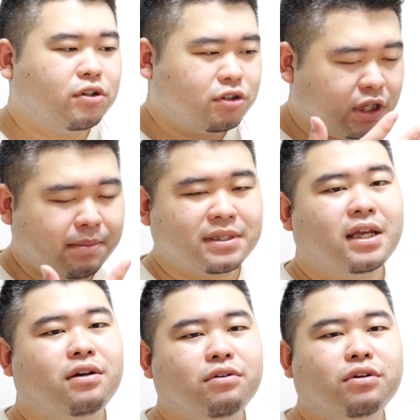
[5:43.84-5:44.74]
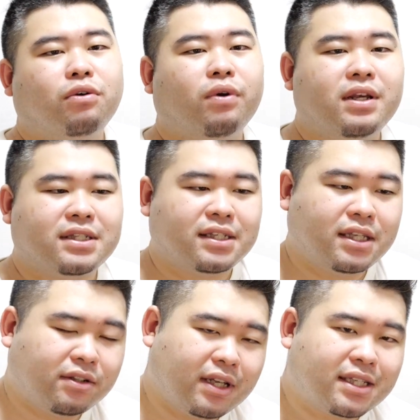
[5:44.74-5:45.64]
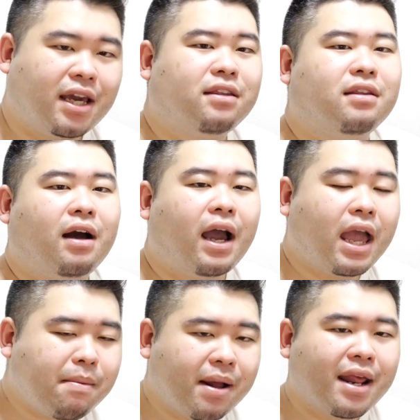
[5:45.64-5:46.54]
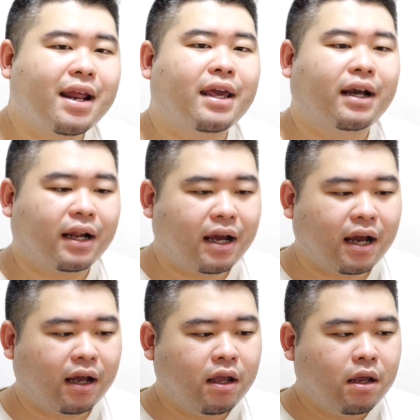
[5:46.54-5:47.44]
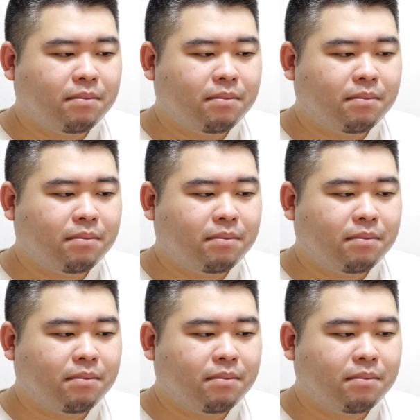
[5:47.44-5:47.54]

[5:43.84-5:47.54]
すいません、ルールこれにさせてくださいって謝れないから、